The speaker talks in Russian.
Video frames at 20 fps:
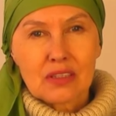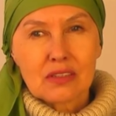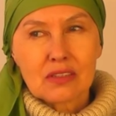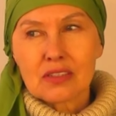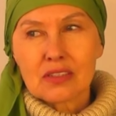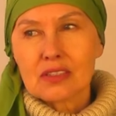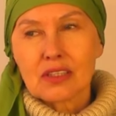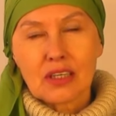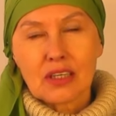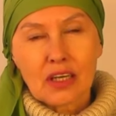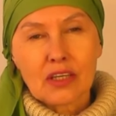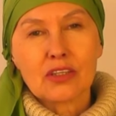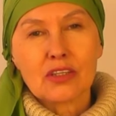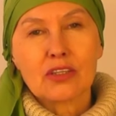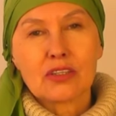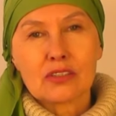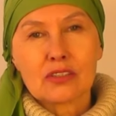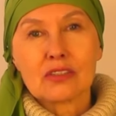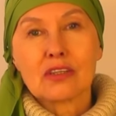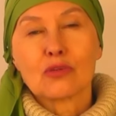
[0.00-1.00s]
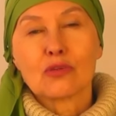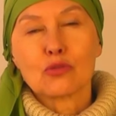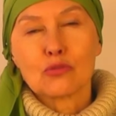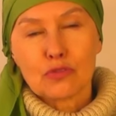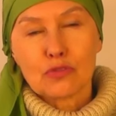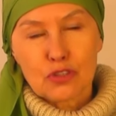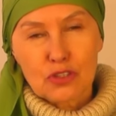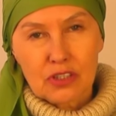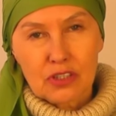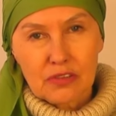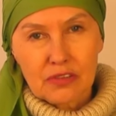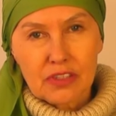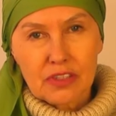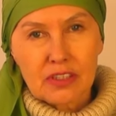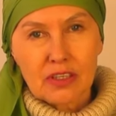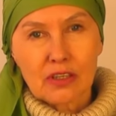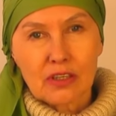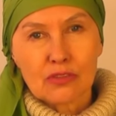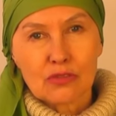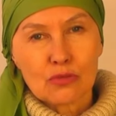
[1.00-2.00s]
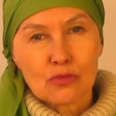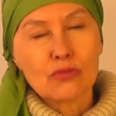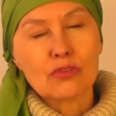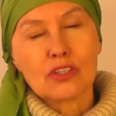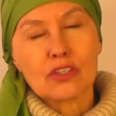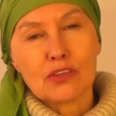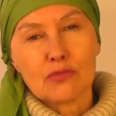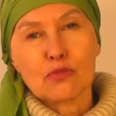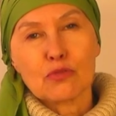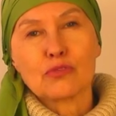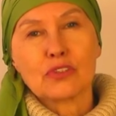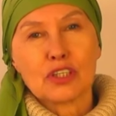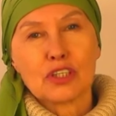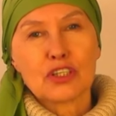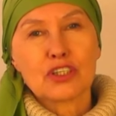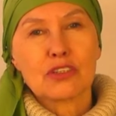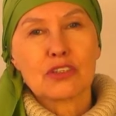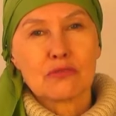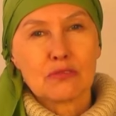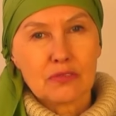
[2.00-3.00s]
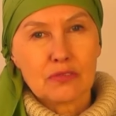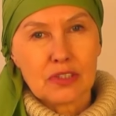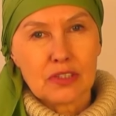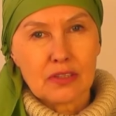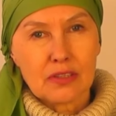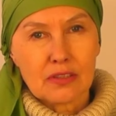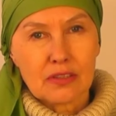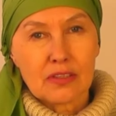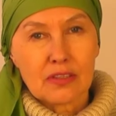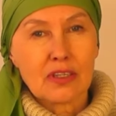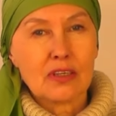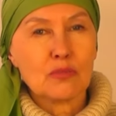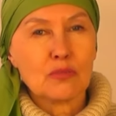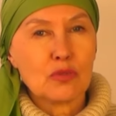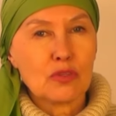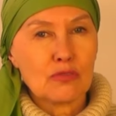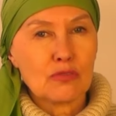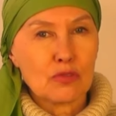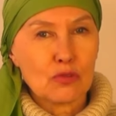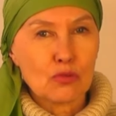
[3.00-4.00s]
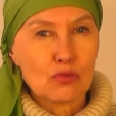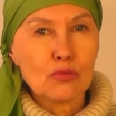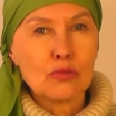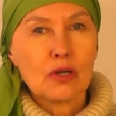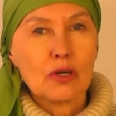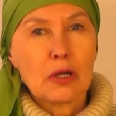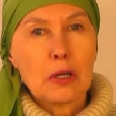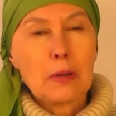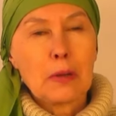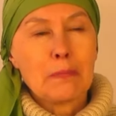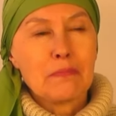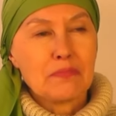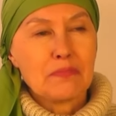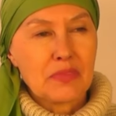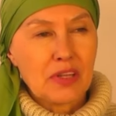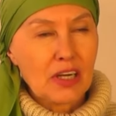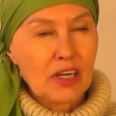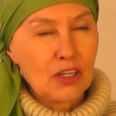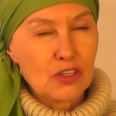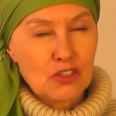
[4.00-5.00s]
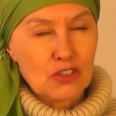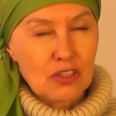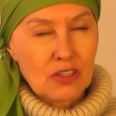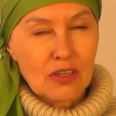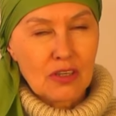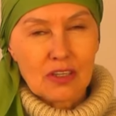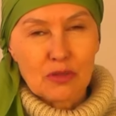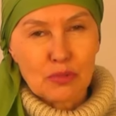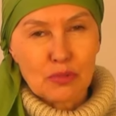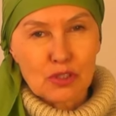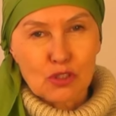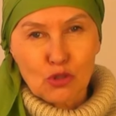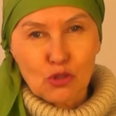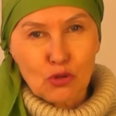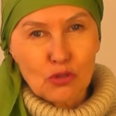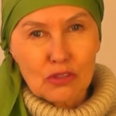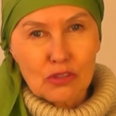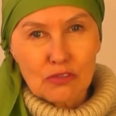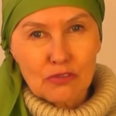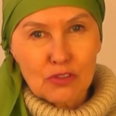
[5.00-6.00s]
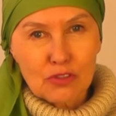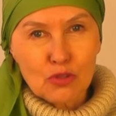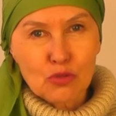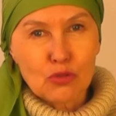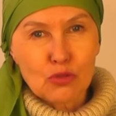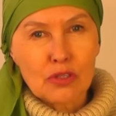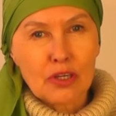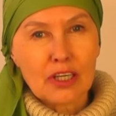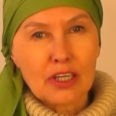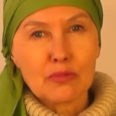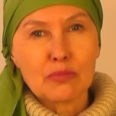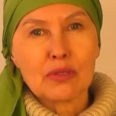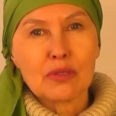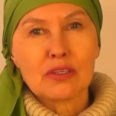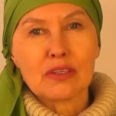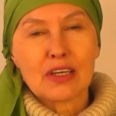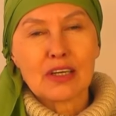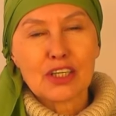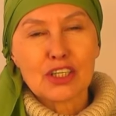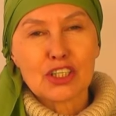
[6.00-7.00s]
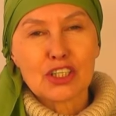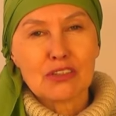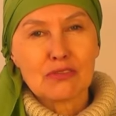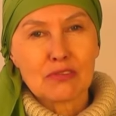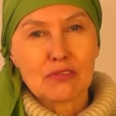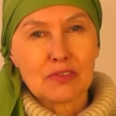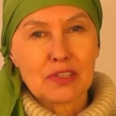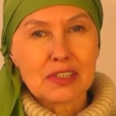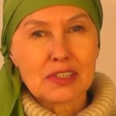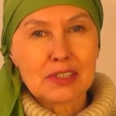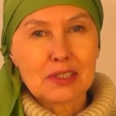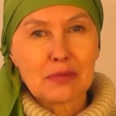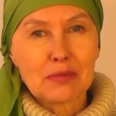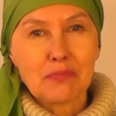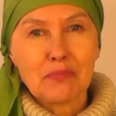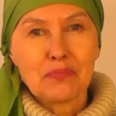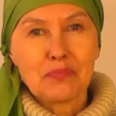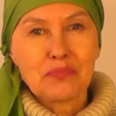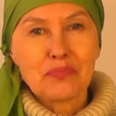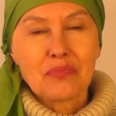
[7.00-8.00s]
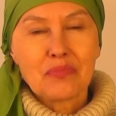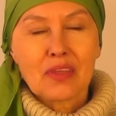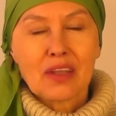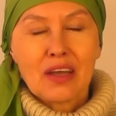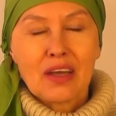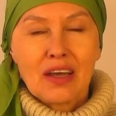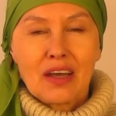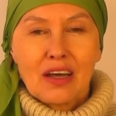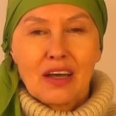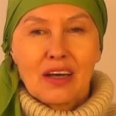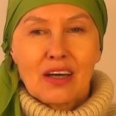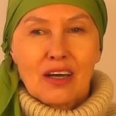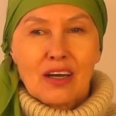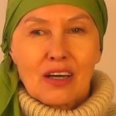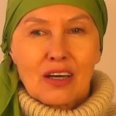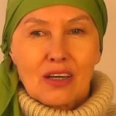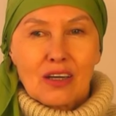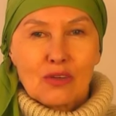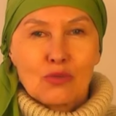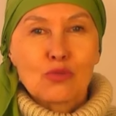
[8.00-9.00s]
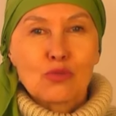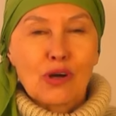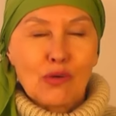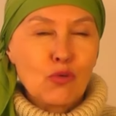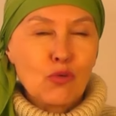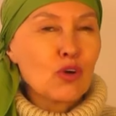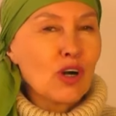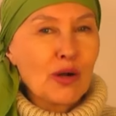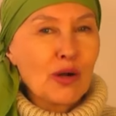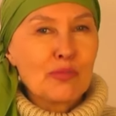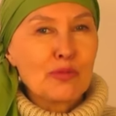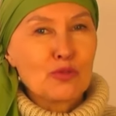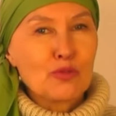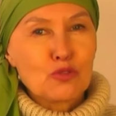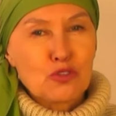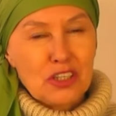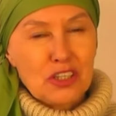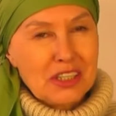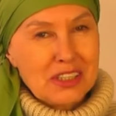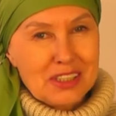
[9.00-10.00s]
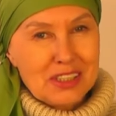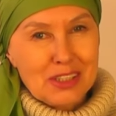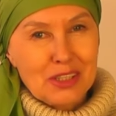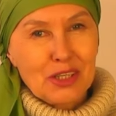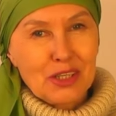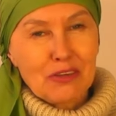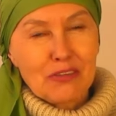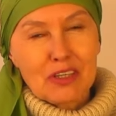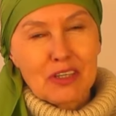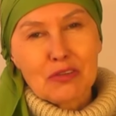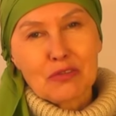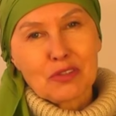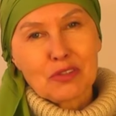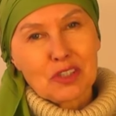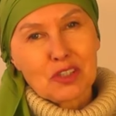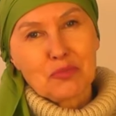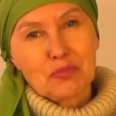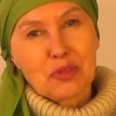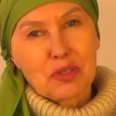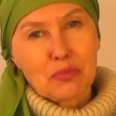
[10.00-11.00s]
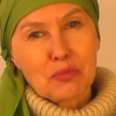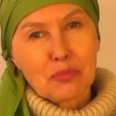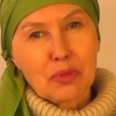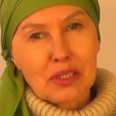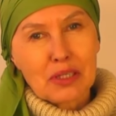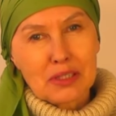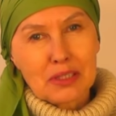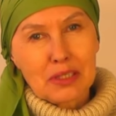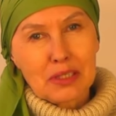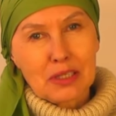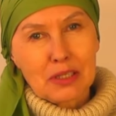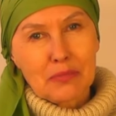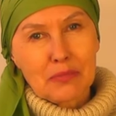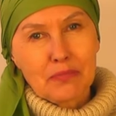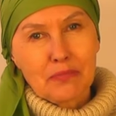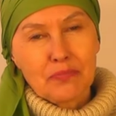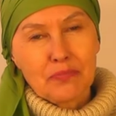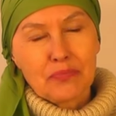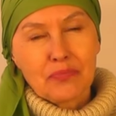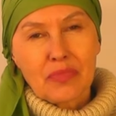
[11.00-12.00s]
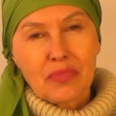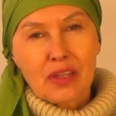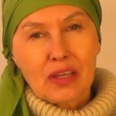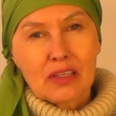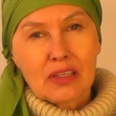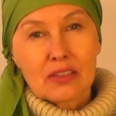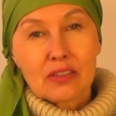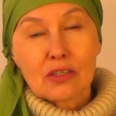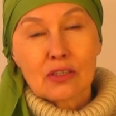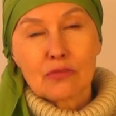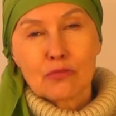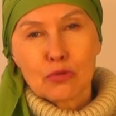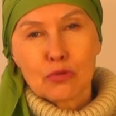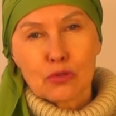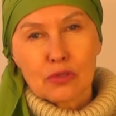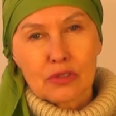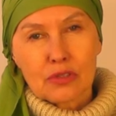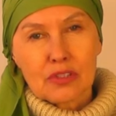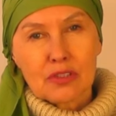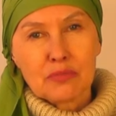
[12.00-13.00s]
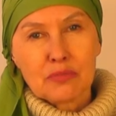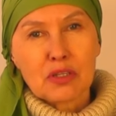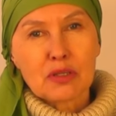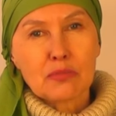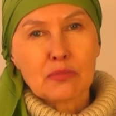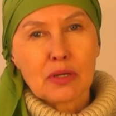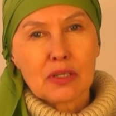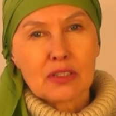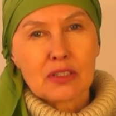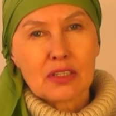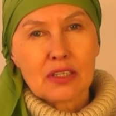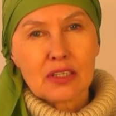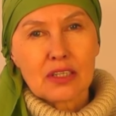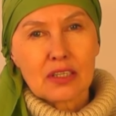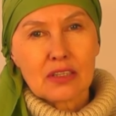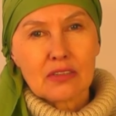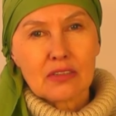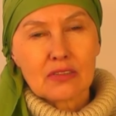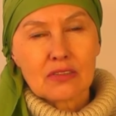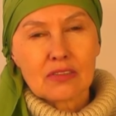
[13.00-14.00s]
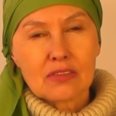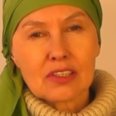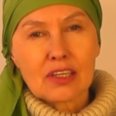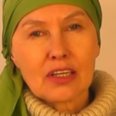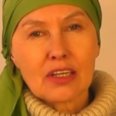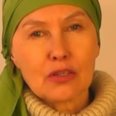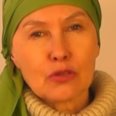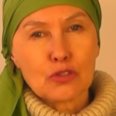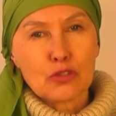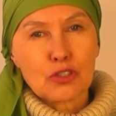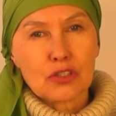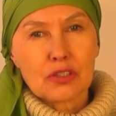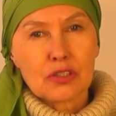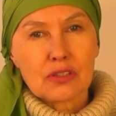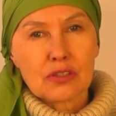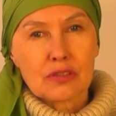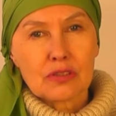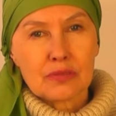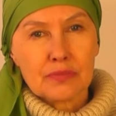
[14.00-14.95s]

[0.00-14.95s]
состояние здоровья человека, ну и его внешнего вида. Я имею в виду наличие либо стройной фигуры, либо лишнего веса. У кого как получается договариваться с миром бактерий. Так вот, мир бактерий, населяющих